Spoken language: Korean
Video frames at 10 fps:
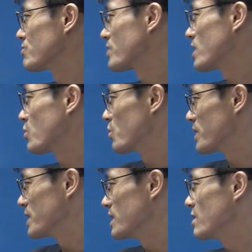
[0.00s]
국회
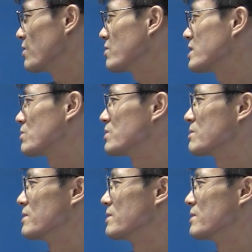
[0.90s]
동의 얻어 대통령